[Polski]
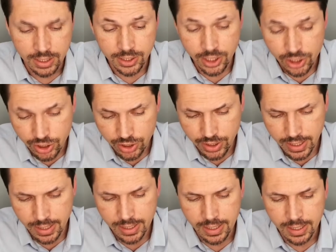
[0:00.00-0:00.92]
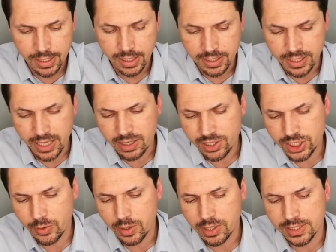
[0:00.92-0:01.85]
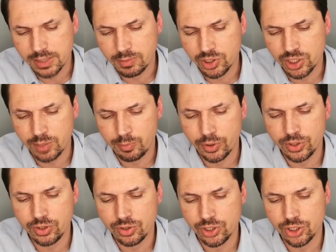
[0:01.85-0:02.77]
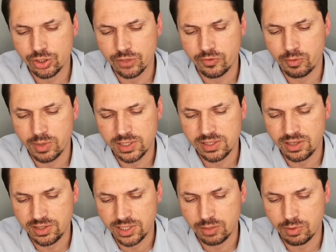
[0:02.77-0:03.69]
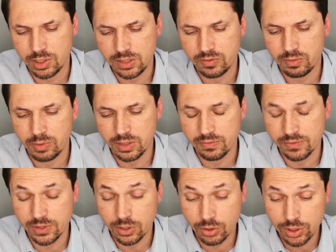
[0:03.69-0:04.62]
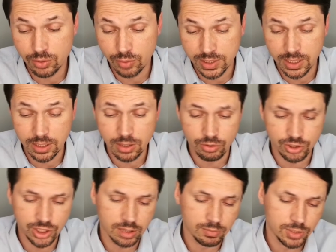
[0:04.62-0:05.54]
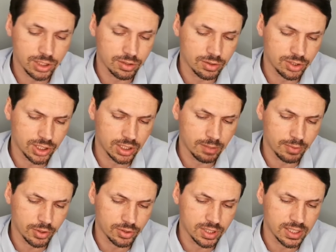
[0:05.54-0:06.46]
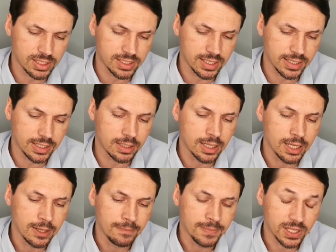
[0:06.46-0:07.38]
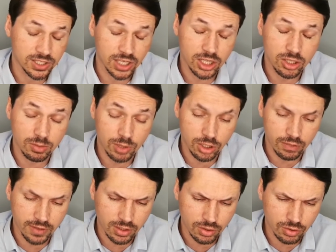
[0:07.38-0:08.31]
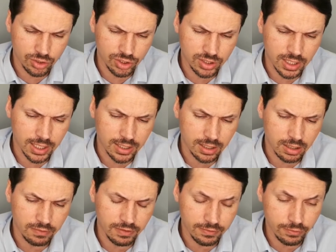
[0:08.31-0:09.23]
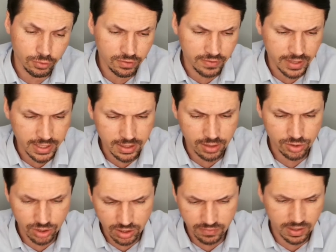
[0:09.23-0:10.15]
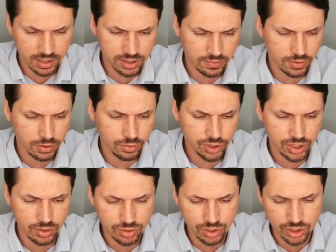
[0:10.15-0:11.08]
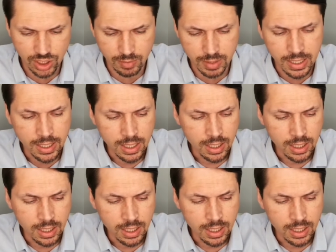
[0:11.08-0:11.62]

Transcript: Jeśli nie, Jakie działania zamierza podjąć rząd w obecnej sytuacji, w obecnym wzrostu ceny o 77% za, jeden, za 1 kWh dla taryfy W21, czyli dwa razy w roku się rozliczamy?